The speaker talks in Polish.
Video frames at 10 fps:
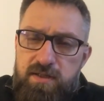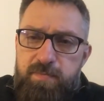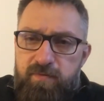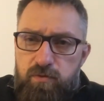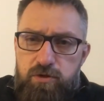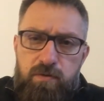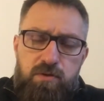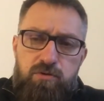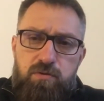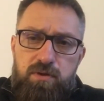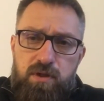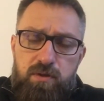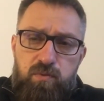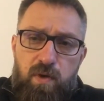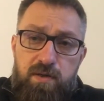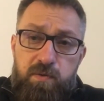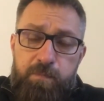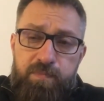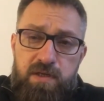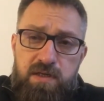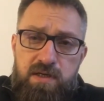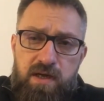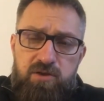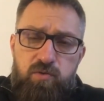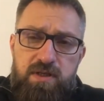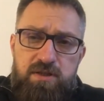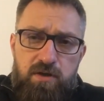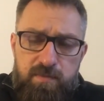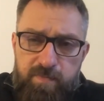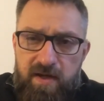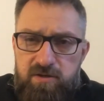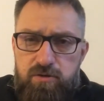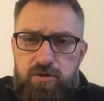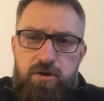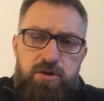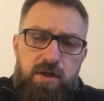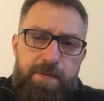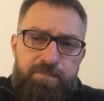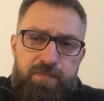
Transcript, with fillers: pewną działalnością intelektualną, a z drugiej strony bardzo ściśle